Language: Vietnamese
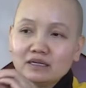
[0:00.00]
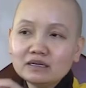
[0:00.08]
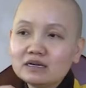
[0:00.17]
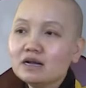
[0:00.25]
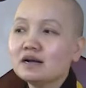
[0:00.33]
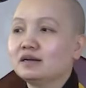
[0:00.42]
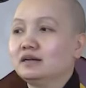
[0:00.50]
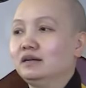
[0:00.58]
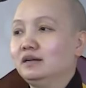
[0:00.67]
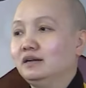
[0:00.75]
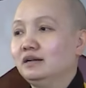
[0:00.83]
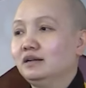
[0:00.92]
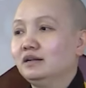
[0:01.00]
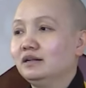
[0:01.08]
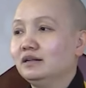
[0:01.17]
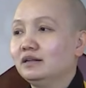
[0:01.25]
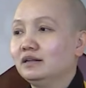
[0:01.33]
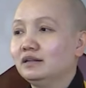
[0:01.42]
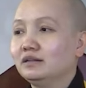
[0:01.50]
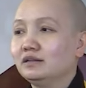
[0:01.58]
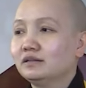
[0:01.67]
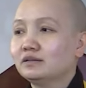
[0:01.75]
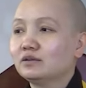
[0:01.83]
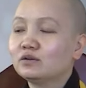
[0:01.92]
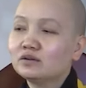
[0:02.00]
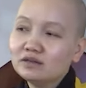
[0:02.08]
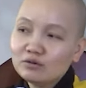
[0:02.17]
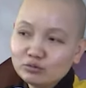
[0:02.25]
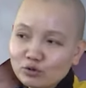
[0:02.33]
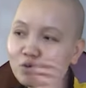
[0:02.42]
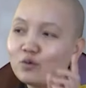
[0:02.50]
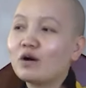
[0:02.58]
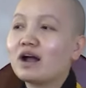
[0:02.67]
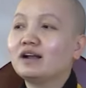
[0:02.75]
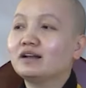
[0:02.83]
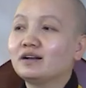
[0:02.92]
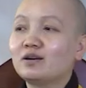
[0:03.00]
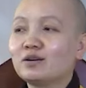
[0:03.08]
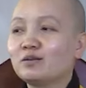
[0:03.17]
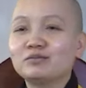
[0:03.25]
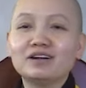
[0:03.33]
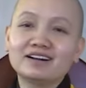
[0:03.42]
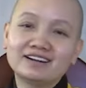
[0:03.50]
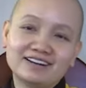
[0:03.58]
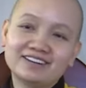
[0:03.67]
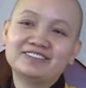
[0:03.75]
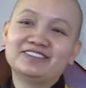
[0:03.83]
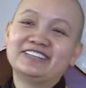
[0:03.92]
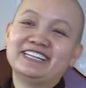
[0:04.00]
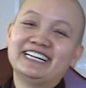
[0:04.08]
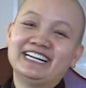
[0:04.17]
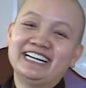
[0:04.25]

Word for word: tích đức. Cô cứ nấu sôi hoài là có công đức là không?